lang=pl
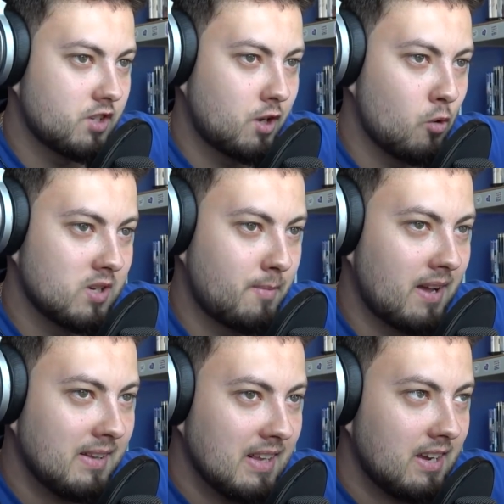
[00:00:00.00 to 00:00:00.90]
wszystkie
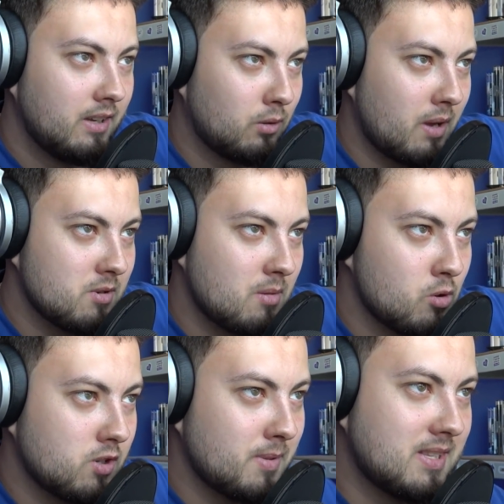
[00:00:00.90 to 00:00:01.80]
USB i tutaj można
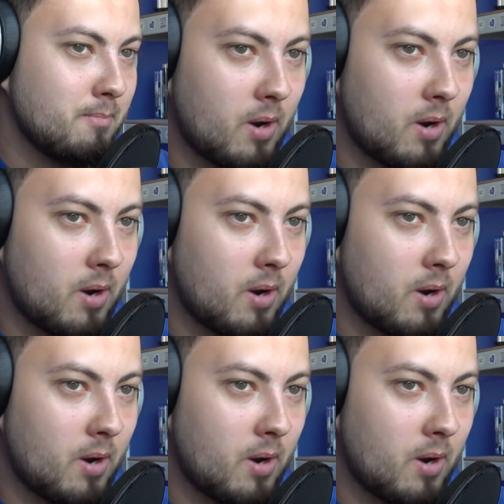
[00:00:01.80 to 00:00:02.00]
było sobie z tym